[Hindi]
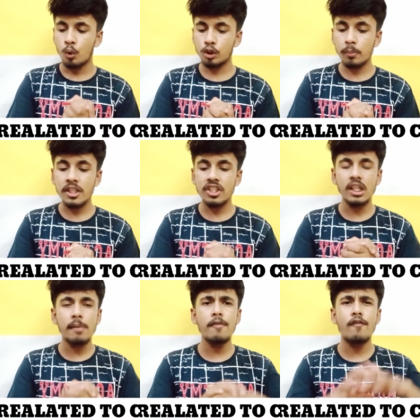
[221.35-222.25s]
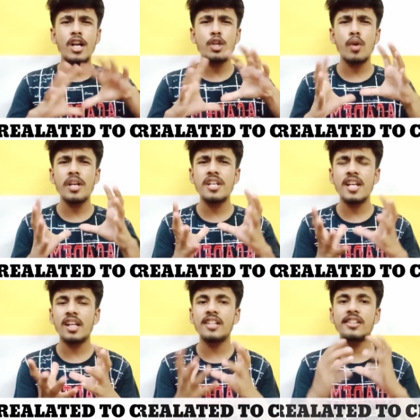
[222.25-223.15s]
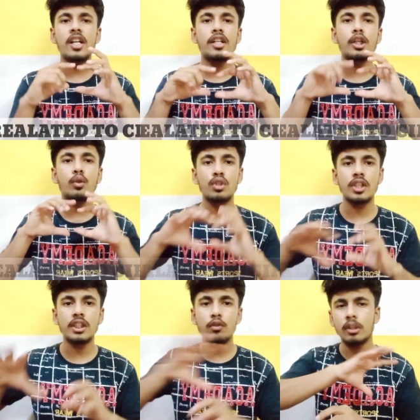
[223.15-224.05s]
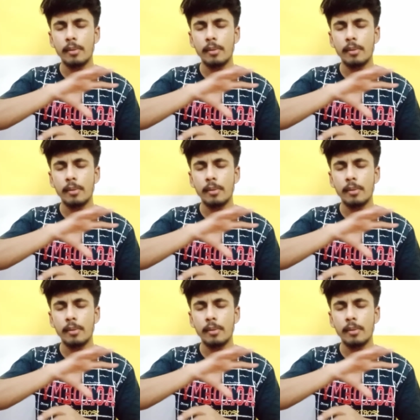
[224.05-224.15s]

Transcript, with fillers: उसमें जितने भी 120 डिग्री से रिलेटेड क्वेश्चन है वो